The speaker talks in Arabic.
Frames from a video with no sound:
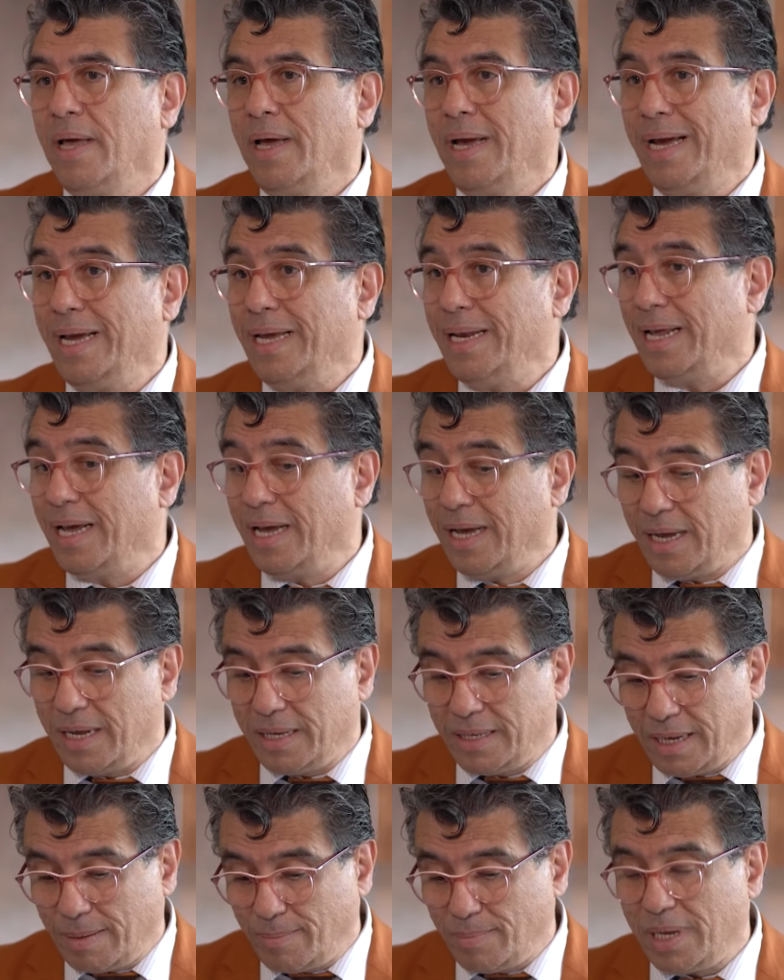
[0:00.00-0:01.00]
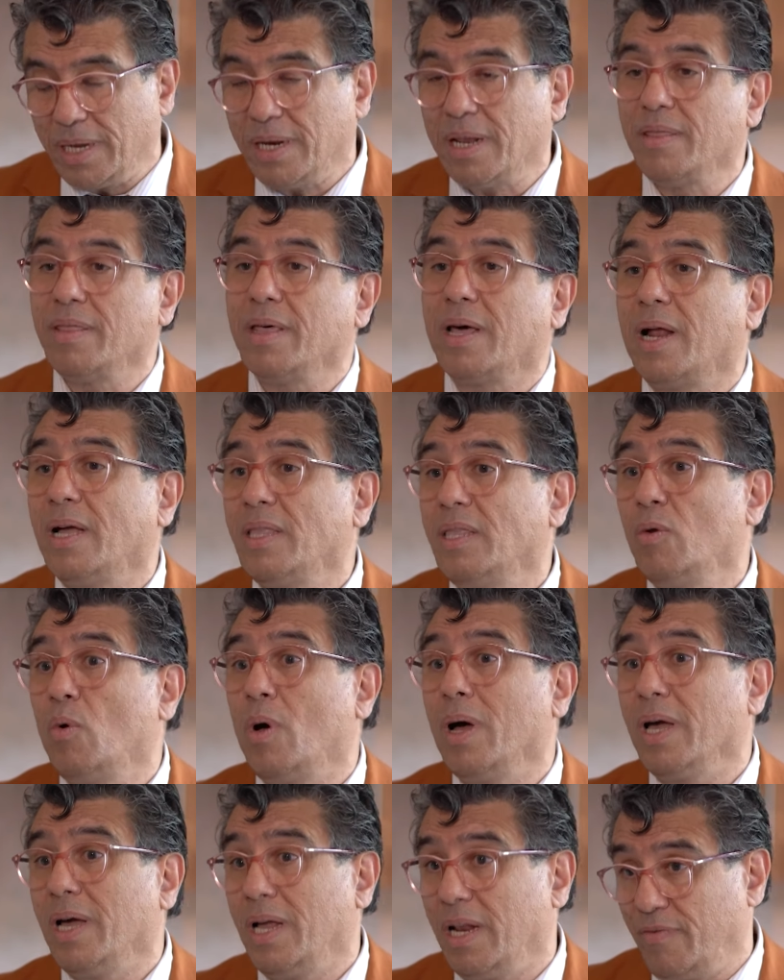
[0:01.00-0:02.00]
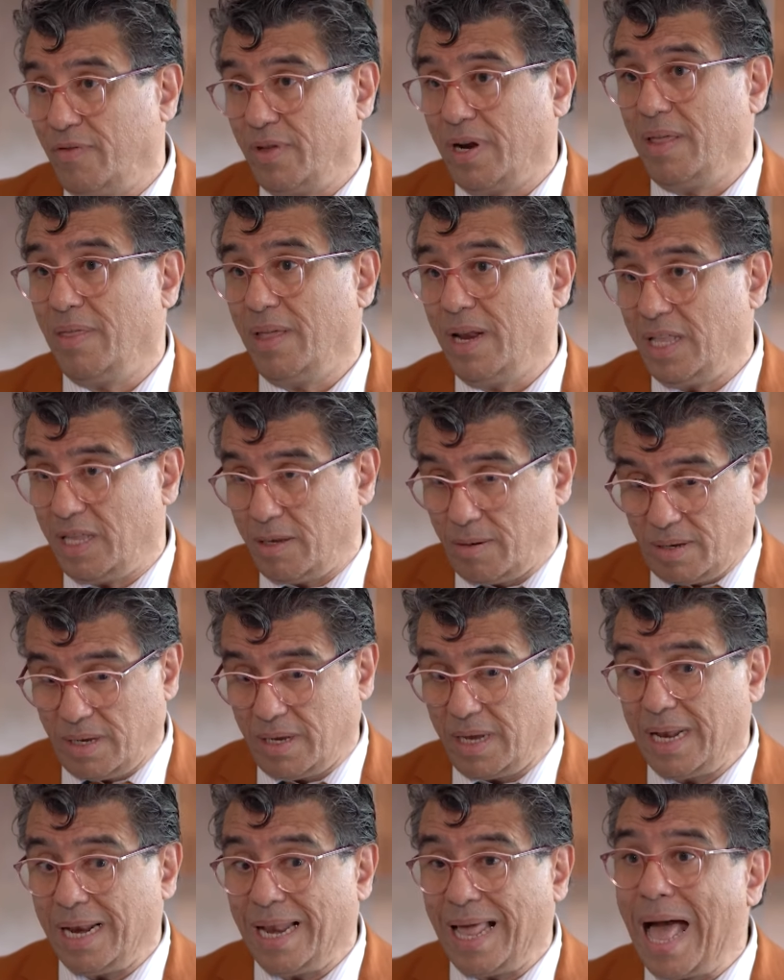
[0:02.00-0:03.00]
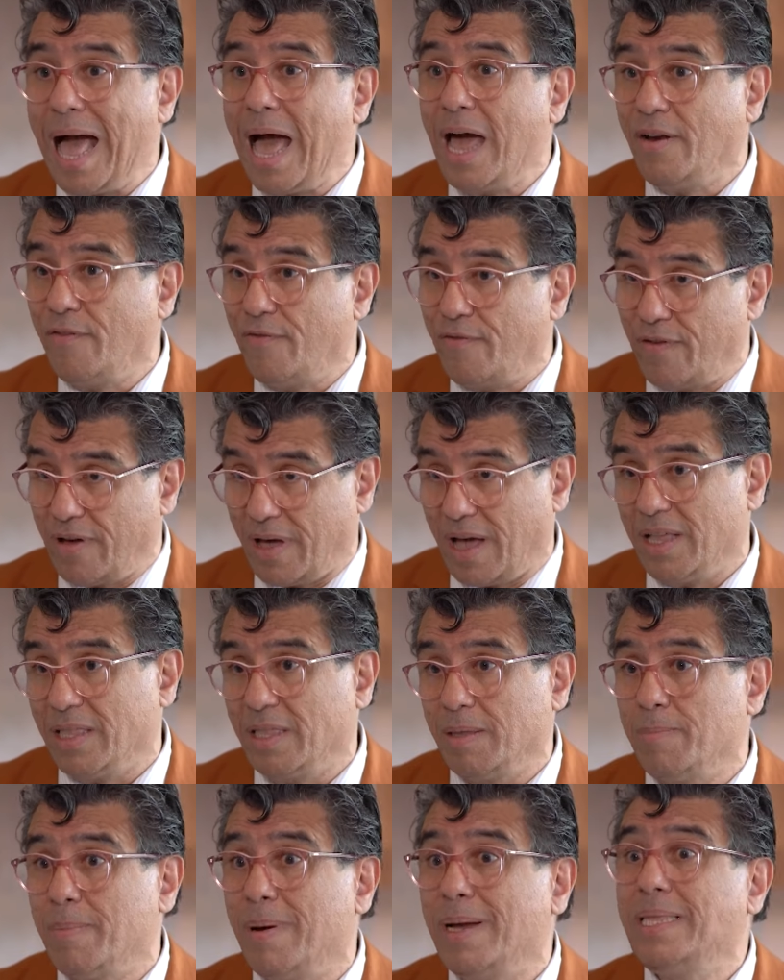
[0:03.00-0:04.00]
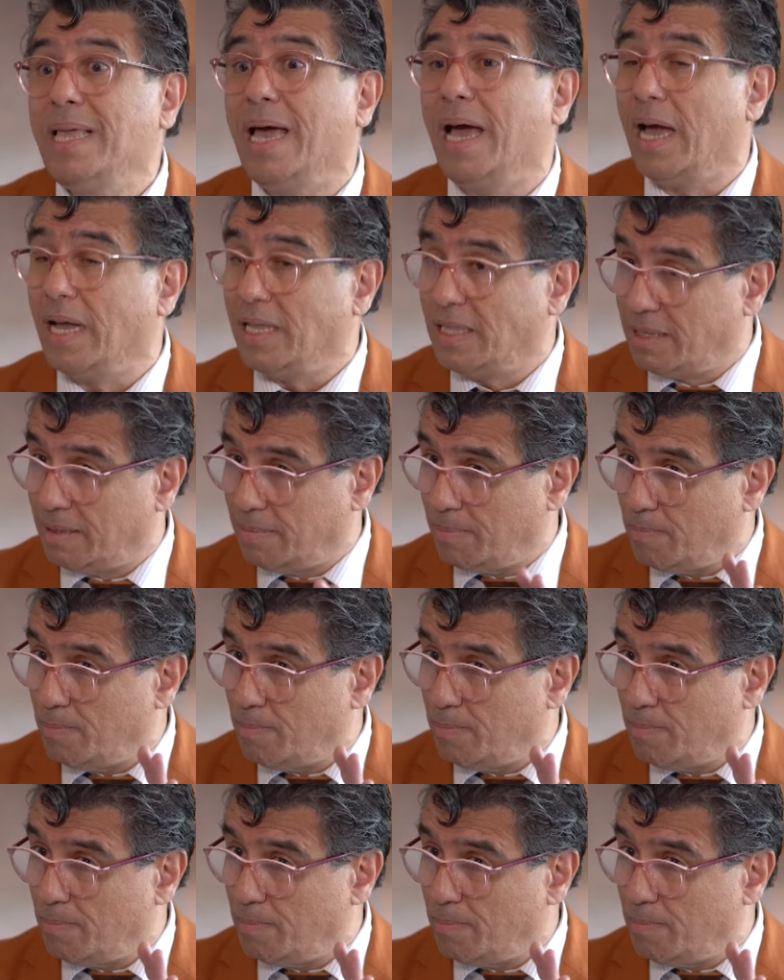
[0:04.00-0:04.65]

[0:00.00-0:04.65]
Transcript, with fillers: حين تبدأ نظارات الواقع الافتراضي التي الآن فقط بدأت